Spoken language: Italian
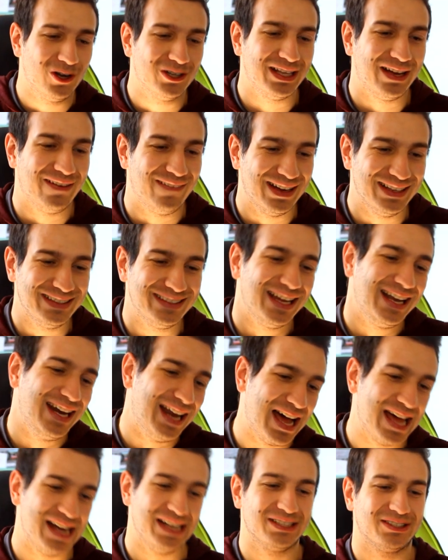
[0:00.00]
davanti
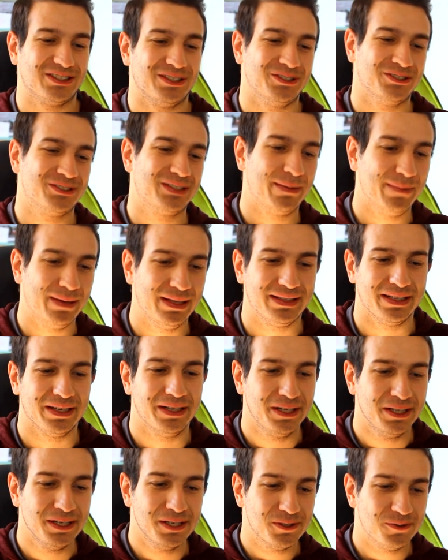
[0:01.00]
all'Ariston. Giustamente
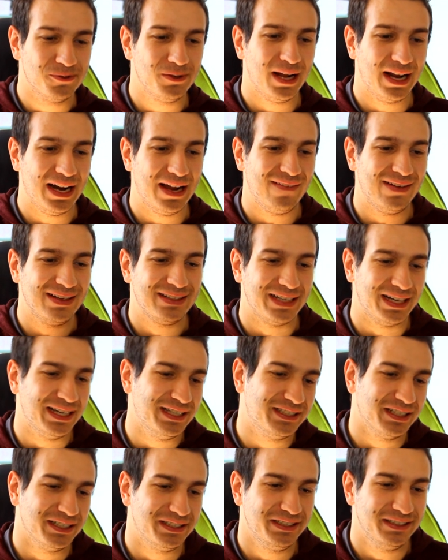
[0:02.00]
una
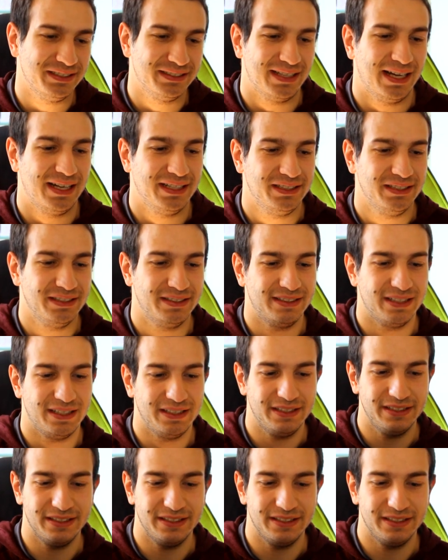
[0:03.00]
lavatrice. Ci sta, ci sta, ci